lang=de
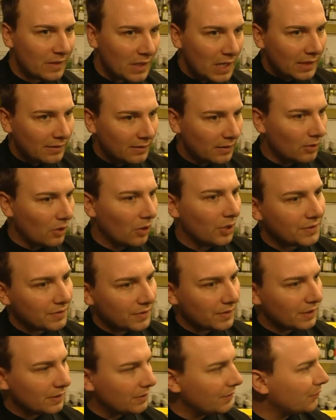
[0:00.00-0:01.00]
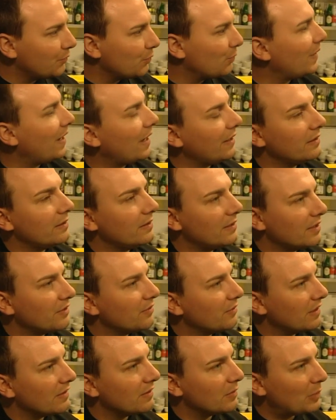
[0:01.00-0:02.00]
wir die Leute hier nicht so behandeln,
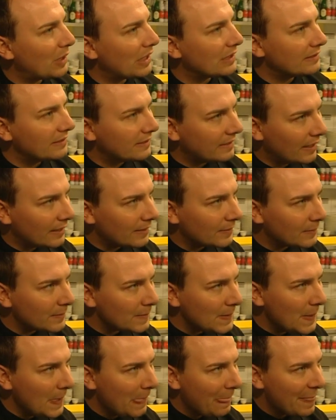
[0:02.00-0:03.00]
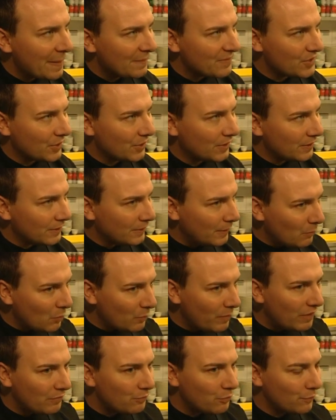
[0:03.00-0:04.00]
als wären sie Praktikanten, sondern in dem
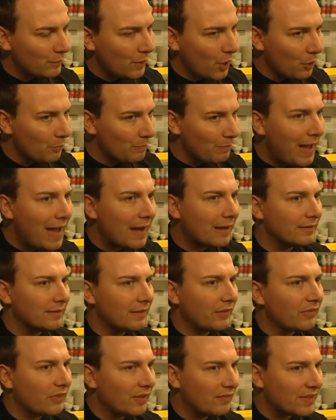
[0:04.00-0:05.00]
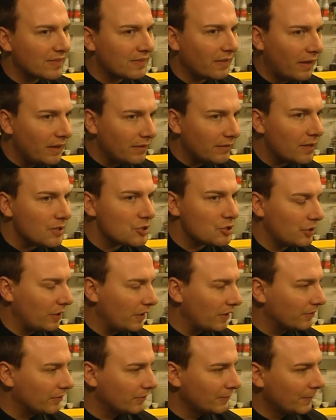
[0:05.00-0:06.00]
Moment, wo wir auch merken, dass da was dahinter
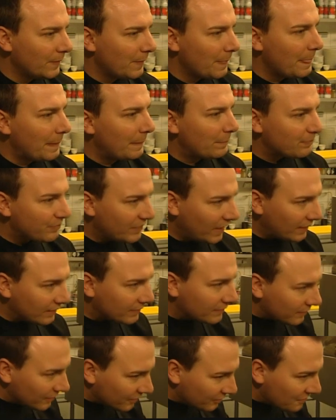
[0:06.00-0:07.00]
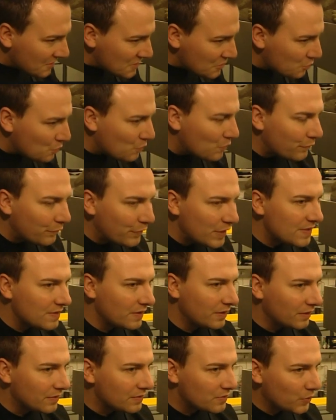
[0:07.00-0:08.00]
steht, dann versuchen wir
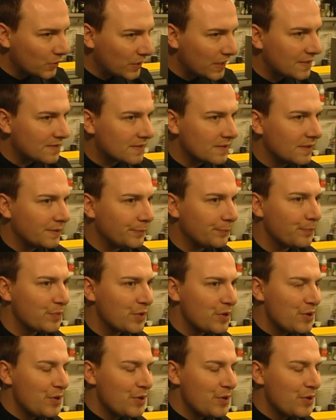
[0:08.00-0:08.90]
sie zu kitzeln.